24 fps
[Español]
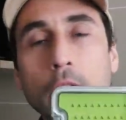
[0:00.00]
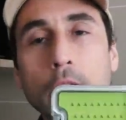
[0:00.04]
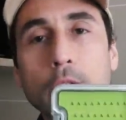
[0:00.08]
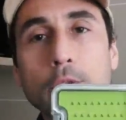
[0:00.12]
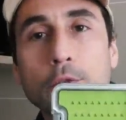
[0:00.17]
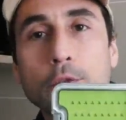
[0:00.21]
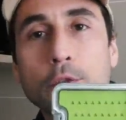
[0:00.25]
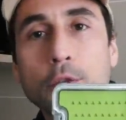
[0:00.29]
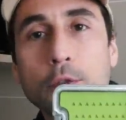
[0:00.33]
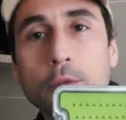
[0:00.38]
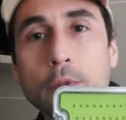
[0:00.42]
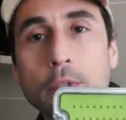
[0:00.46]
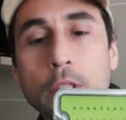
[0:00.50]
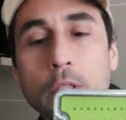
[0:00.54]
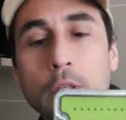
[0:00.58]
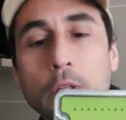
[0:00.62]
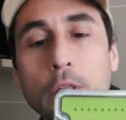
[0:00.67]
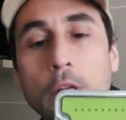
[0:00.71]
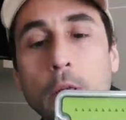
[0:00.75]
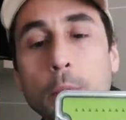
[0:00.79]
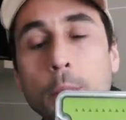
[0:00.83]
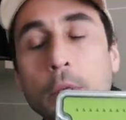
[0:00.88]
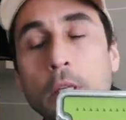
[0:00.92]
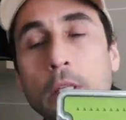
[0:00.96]
sobre lo
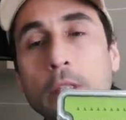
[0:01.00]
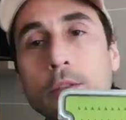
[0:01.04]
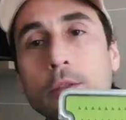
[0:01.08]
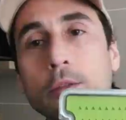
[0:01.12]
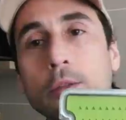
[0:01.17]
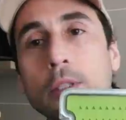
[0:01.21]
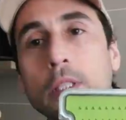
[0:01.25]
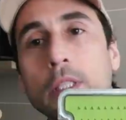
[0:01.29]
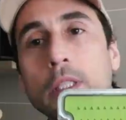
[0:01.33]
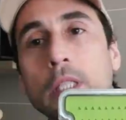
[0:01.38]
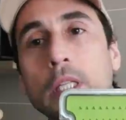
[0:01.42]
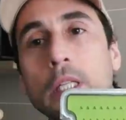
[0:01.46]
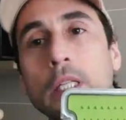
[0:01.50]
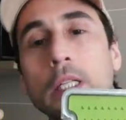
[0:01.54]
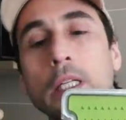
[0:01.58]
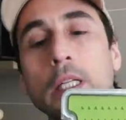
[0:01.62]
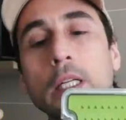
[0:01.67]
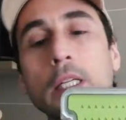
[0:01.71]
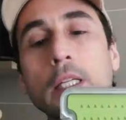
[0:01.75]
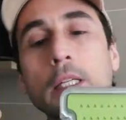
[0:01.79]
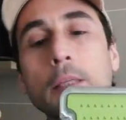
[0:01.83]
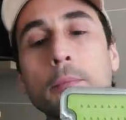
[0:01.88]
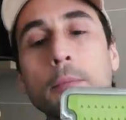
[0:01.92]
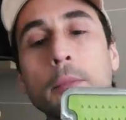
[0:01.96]
que pienso de estas
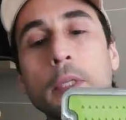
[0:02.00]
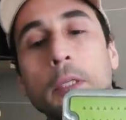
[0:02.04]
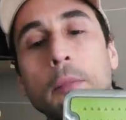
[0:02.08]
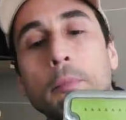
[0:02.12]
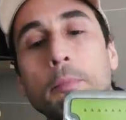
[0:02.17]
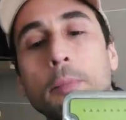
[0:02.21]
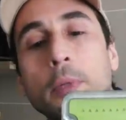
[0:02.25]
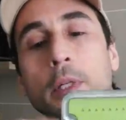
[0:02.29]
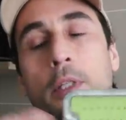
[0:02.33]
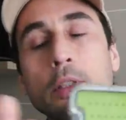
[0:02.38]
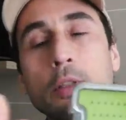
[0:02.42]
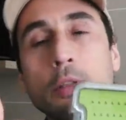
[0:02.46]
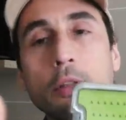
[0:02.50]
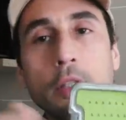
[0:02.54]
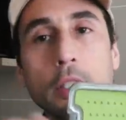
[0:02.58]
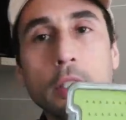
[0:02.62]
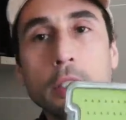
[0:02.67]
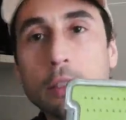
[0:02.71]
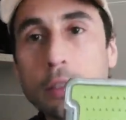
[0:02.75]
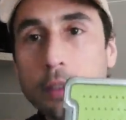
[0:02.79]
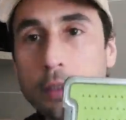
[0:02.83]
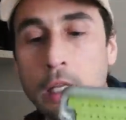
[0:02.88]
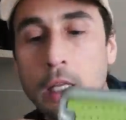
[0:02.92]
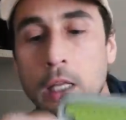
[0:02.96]
cajas, mis
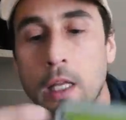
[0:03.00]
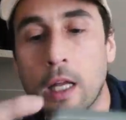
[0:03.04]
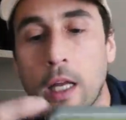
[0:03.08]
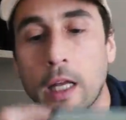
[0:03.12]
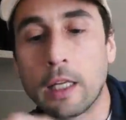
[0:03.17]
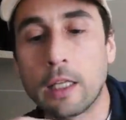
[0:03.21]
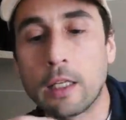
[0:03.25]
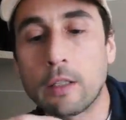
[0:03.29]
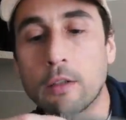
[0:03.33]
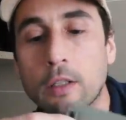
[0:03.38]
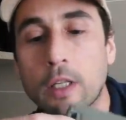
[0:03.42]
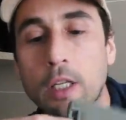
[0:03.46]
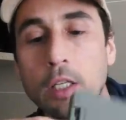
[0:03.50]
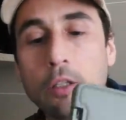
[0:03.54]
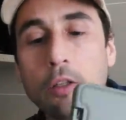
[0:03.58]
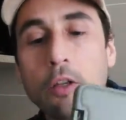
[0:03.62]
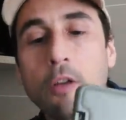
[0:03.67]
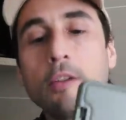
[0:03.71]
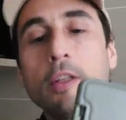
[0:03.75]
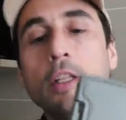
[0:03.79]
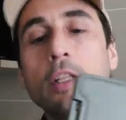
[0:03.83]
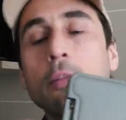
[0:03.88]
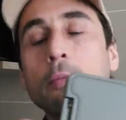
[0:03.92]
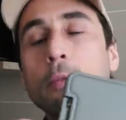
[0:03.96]
impresiones. Hay algo que
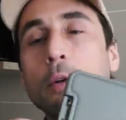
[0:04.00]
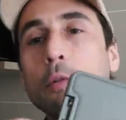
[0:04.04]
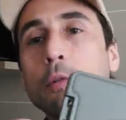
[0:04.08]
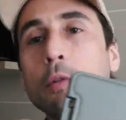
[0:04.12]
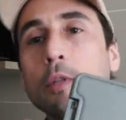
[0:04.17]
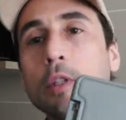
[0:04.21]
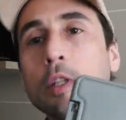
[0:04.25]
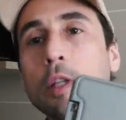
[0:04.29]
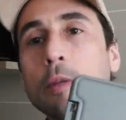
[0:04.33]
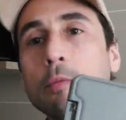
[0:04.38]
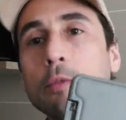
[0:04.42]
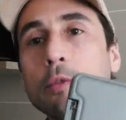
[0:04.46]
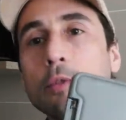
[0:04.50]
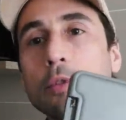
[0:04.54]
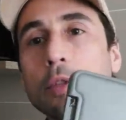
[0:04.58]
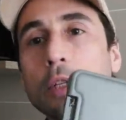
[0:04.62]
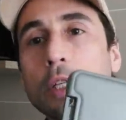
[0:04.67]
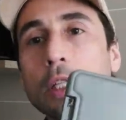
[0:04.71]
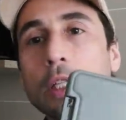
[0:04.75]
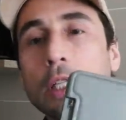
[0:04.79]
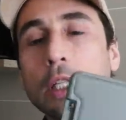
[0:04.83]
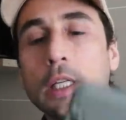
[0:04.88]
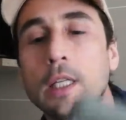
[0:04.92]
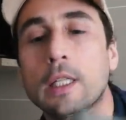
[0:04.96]
todavía no me gusta mucho de
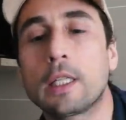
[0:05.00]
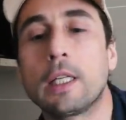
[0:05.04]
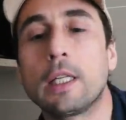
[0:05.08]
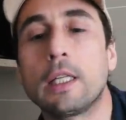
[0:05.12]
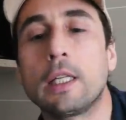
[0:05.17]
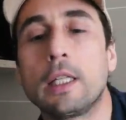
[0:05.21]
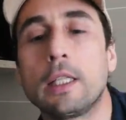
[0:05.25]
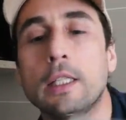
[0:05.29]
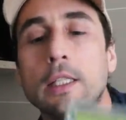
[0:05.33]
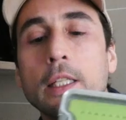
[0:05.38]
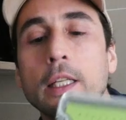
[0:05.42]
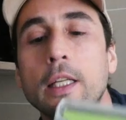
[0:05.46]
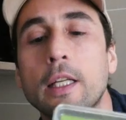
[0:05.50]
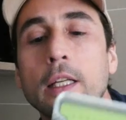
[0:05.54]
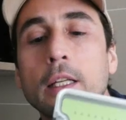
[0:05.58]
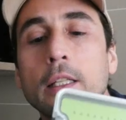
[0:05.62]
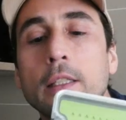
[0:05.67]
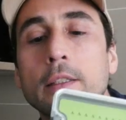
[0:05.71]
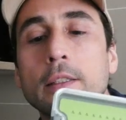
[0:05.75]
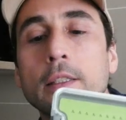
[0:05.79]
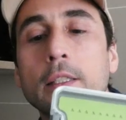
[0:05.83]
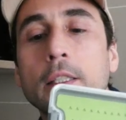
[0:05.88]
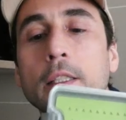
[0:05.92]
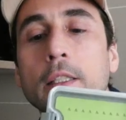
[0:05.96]
estas cajas y es el
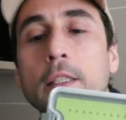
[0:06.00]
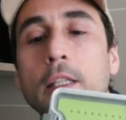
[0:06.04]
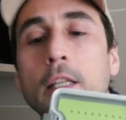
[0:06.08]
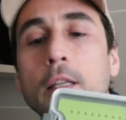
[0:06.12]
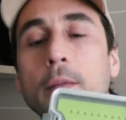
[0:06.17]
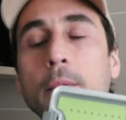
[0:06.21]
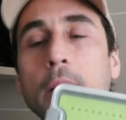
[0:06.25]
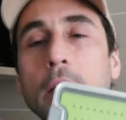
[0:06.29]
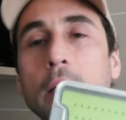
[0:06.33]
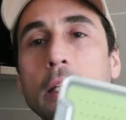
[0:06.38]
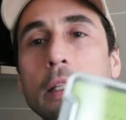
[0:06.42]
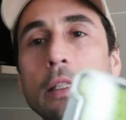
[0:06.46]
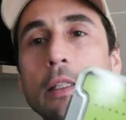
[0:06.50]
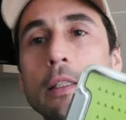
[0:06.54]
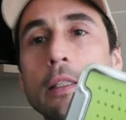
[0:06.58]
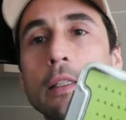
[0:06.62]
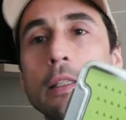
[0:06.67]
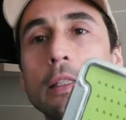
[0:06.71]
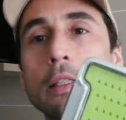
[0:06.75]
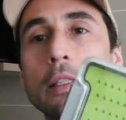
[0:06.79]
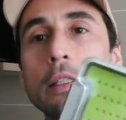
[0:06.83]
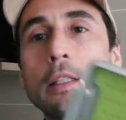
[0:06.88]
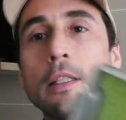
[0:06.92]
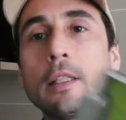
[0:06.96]
sistema
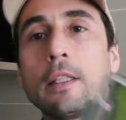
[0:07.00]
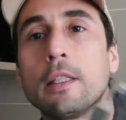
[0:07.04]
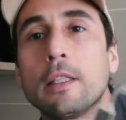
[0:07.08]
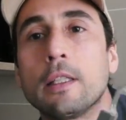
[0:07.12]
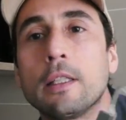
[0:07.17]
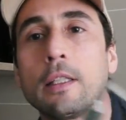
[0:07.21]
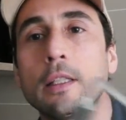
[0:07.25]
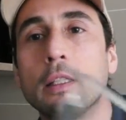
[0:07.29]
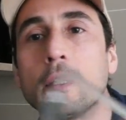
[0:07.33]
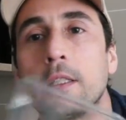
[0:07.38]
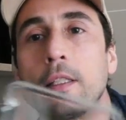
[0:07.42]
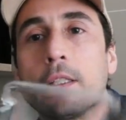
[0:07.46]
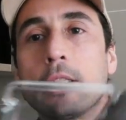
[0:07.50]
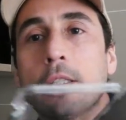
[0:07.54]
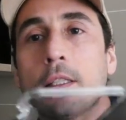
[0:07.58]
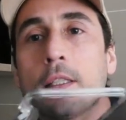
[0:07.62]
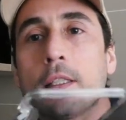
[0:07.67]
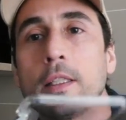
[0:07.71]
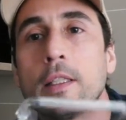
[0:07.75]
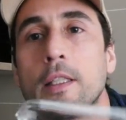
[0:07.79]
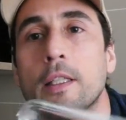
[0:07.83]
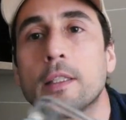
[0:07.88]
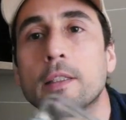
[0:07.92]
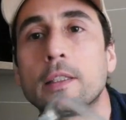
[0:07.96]

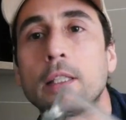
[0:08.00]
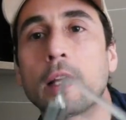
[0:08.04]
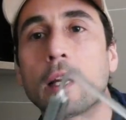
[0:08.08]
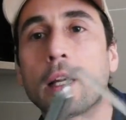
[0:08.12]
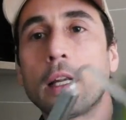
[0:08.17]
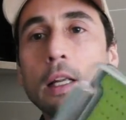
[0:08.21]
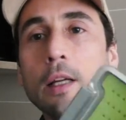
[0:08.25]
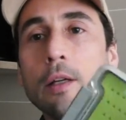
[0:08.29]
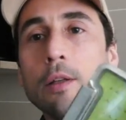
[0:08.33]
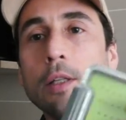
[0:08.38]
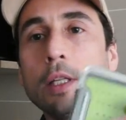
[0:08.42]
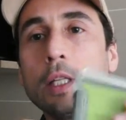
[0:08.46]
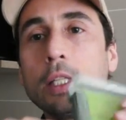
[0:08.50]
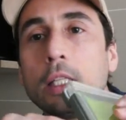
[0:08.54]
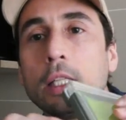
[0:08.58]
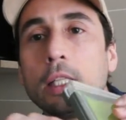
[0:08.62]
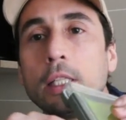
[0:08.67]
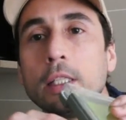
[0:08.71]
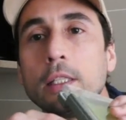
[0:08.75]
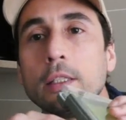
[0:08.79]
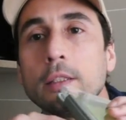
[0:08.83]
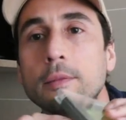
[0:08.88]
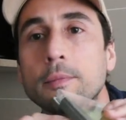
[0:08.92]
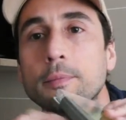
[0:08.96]
de cerrado que
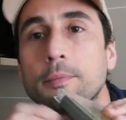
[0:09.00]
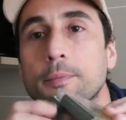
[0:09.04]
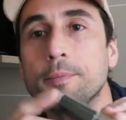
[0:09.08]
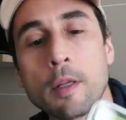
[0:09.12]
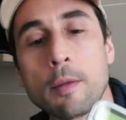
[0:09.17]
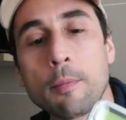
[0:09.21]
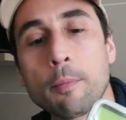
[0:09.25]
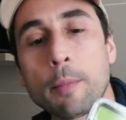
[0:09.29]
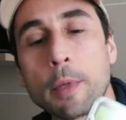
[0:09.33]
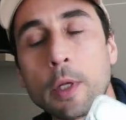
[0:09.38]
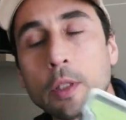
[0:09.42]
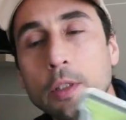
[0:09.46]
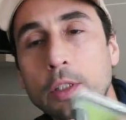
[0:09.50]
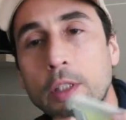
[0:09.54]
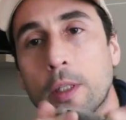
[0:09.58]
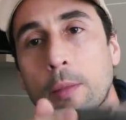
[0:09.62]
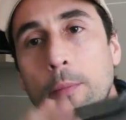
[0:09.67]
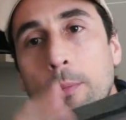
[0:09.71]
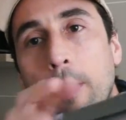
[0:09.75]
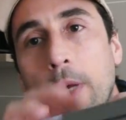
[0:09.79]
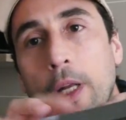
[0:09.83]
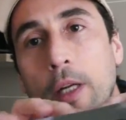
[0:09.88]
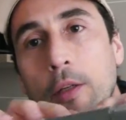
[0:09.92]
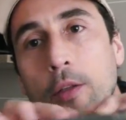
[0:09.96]
tienen, pero sin
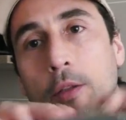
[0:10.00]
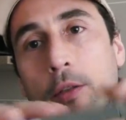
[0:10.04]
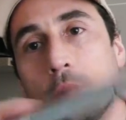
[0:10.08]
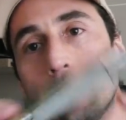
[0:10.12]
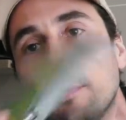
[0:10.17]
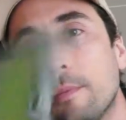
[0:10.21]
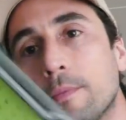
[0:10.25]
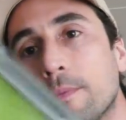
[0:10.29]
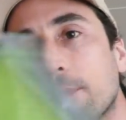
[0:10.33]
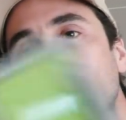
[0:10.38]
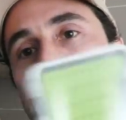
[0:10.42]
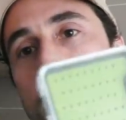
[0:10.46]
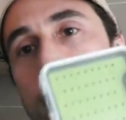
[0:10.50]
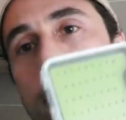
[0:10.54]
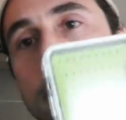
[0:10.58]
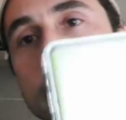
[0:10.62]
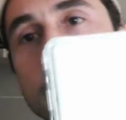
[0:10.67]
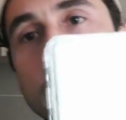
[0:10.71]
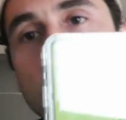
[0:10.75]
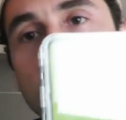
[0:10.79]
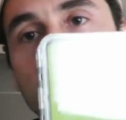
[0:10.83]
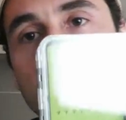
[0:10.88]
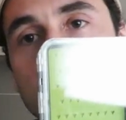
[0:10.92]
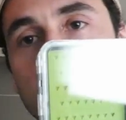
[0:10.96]
embargo
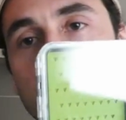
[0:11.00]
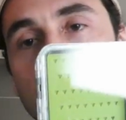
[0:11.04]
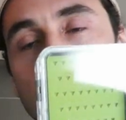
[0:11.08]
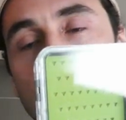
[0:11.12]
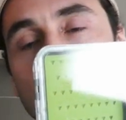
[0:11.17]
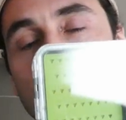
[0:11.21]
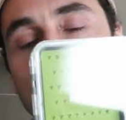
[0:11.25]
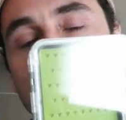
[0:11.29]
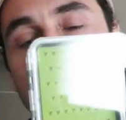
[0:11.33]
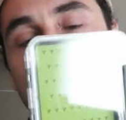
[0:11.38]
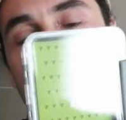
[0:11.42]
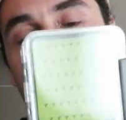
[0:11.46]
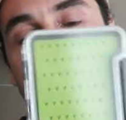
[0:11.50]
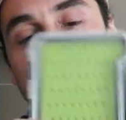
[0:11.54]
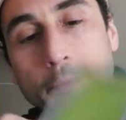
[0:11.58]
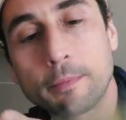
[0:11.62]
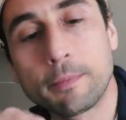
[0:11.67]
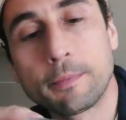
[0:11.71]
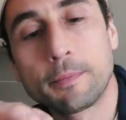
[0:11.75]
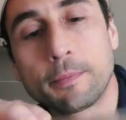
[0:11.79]
andan muy bien.